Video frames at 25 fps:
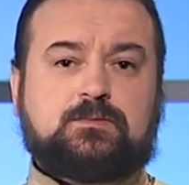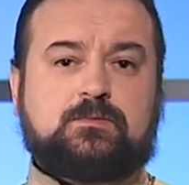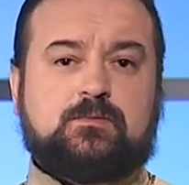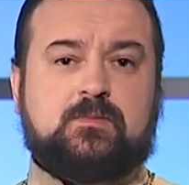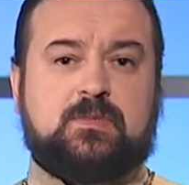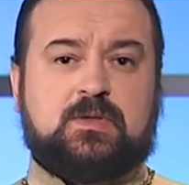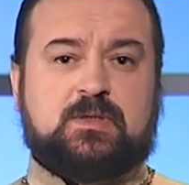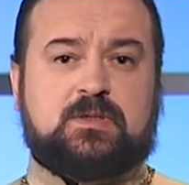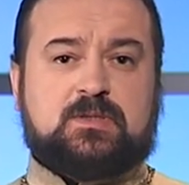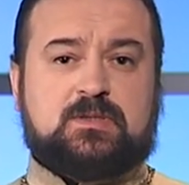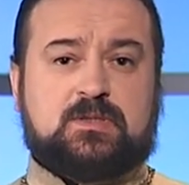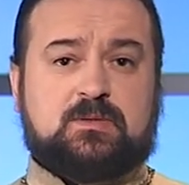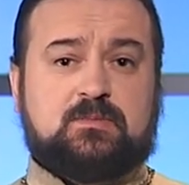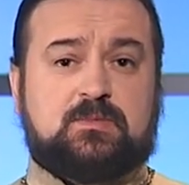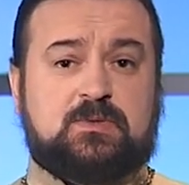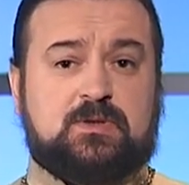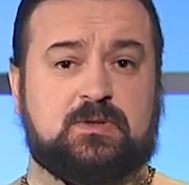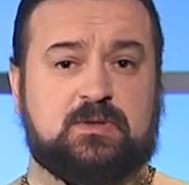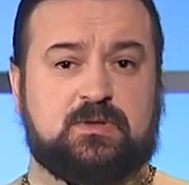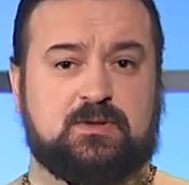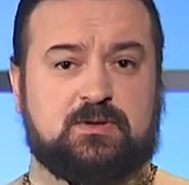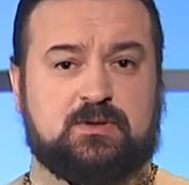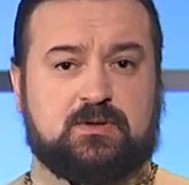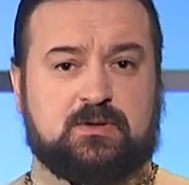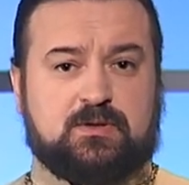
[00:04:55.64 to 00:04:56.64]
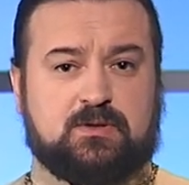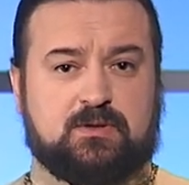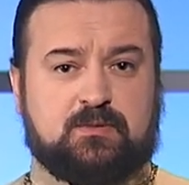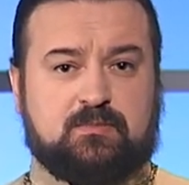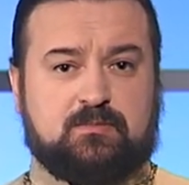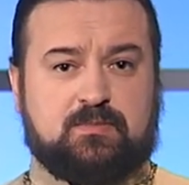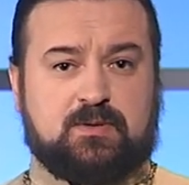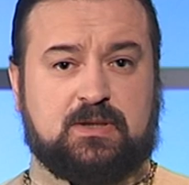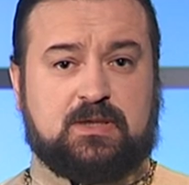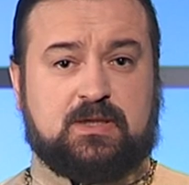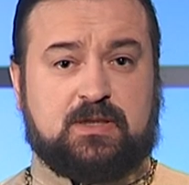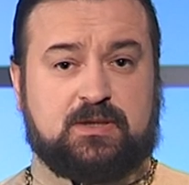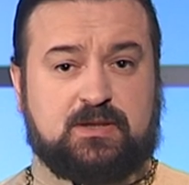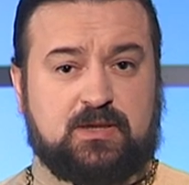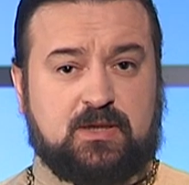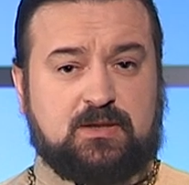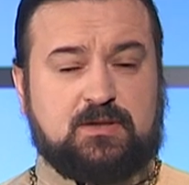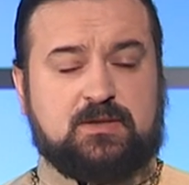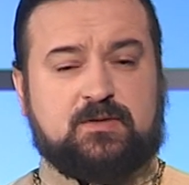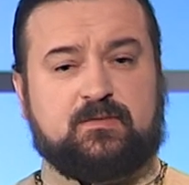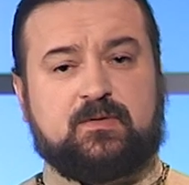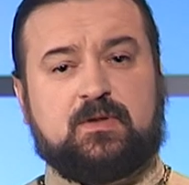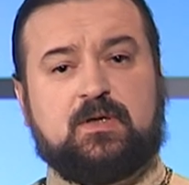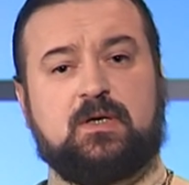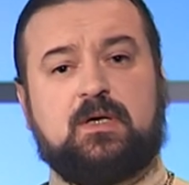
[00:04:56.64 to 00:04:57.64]
земных э,
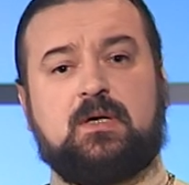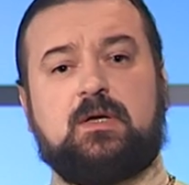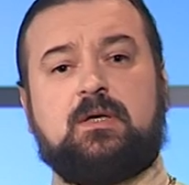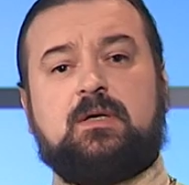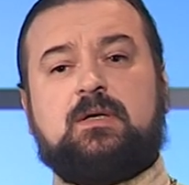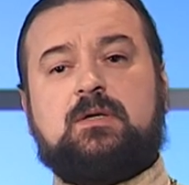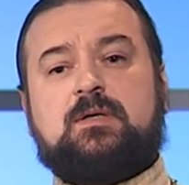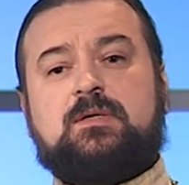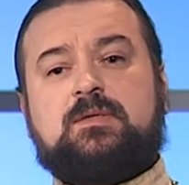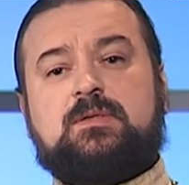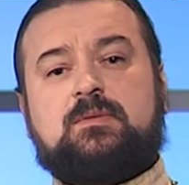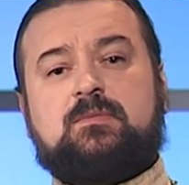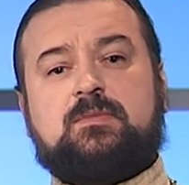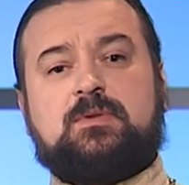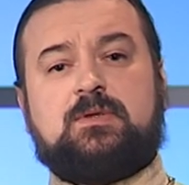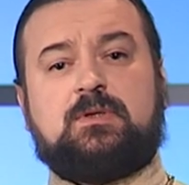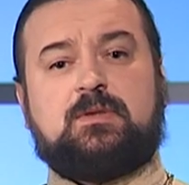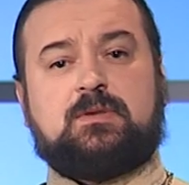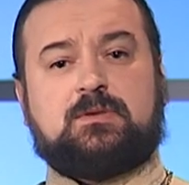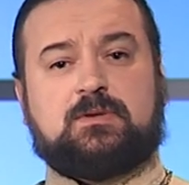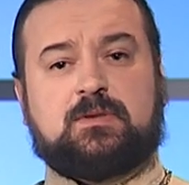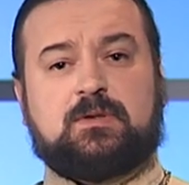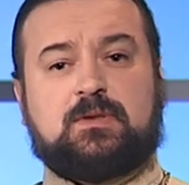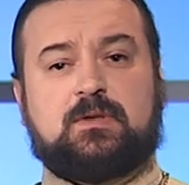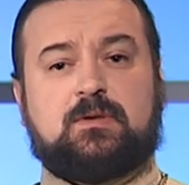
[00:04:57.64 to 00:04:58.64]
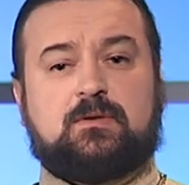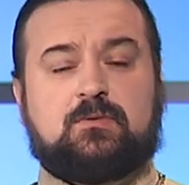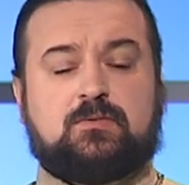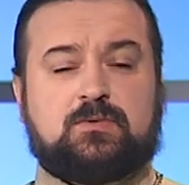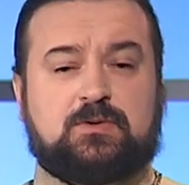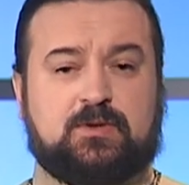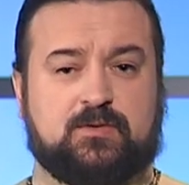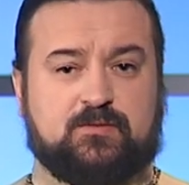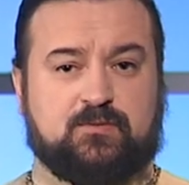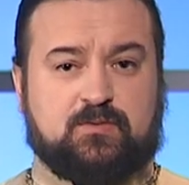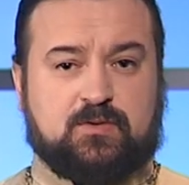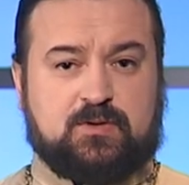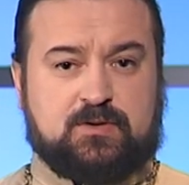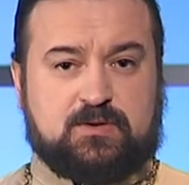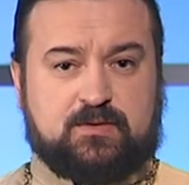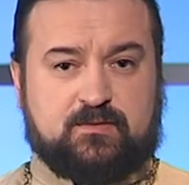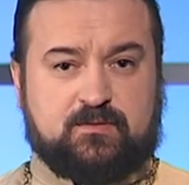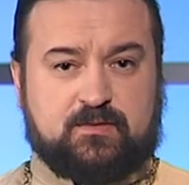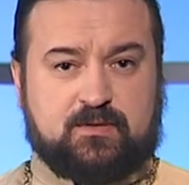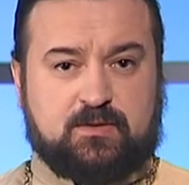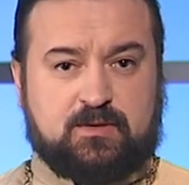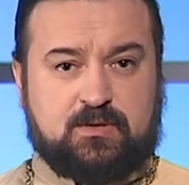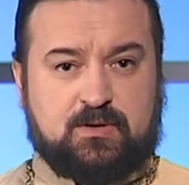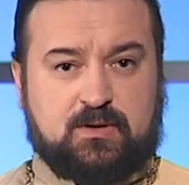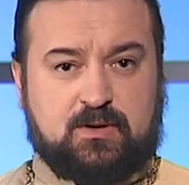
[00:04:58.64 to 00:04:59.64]
благоденствий и земных таких
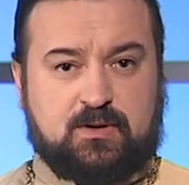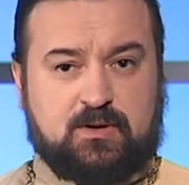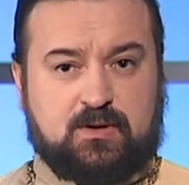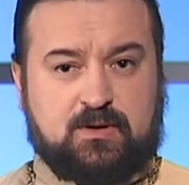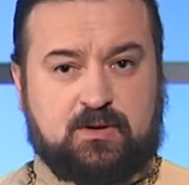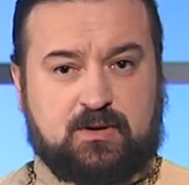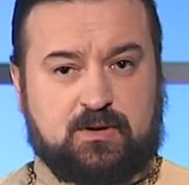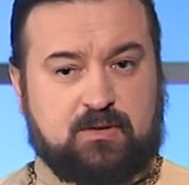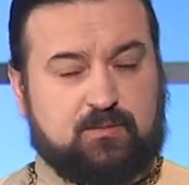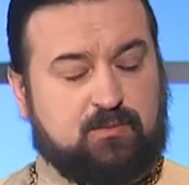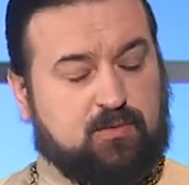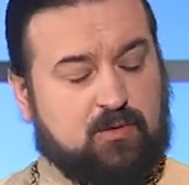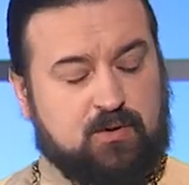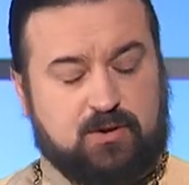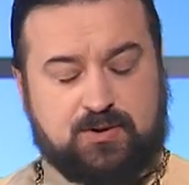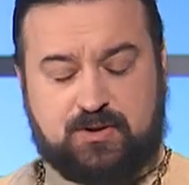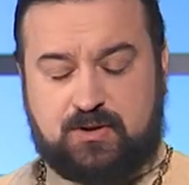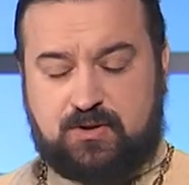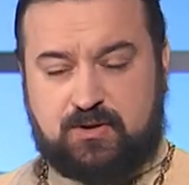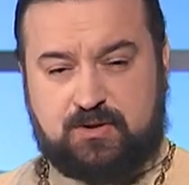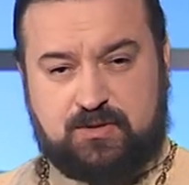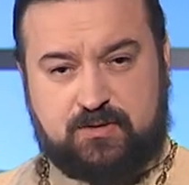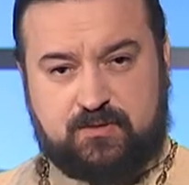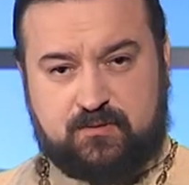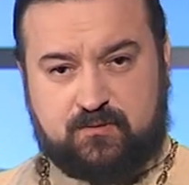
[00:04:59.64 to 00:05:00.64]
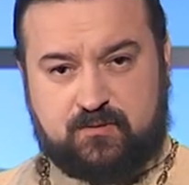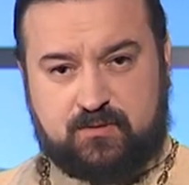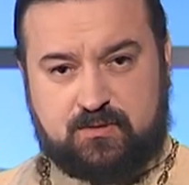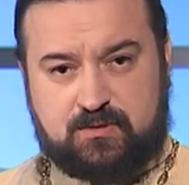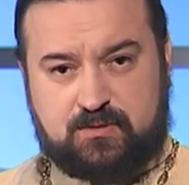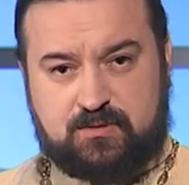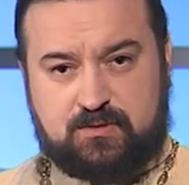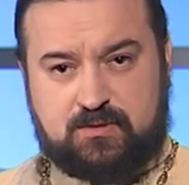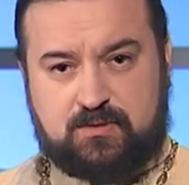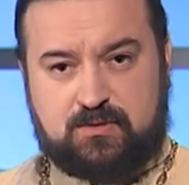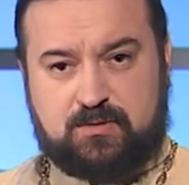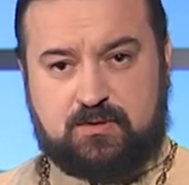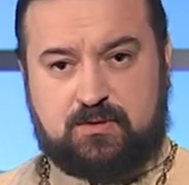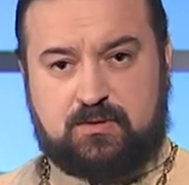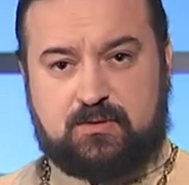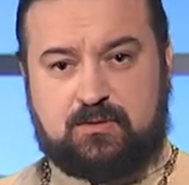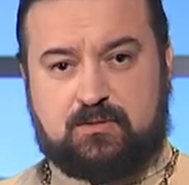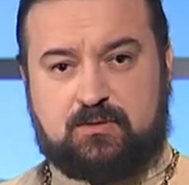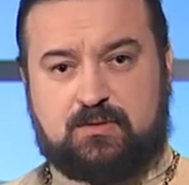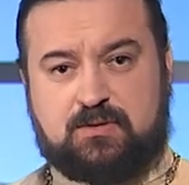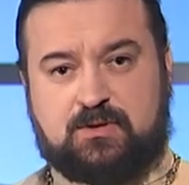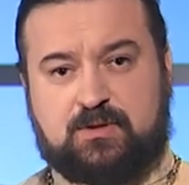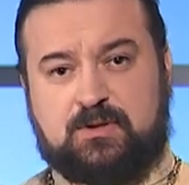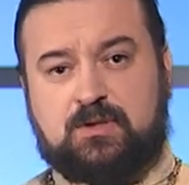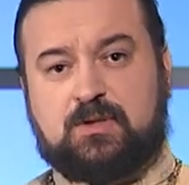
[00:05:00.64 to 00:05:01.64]
удовольствий. И больше ничего.
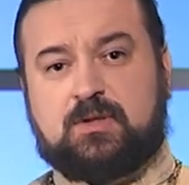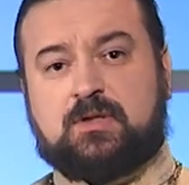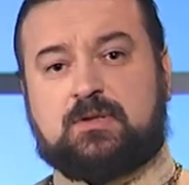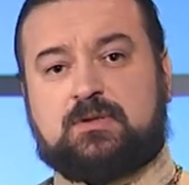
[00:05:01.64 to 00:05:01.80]
То есть книга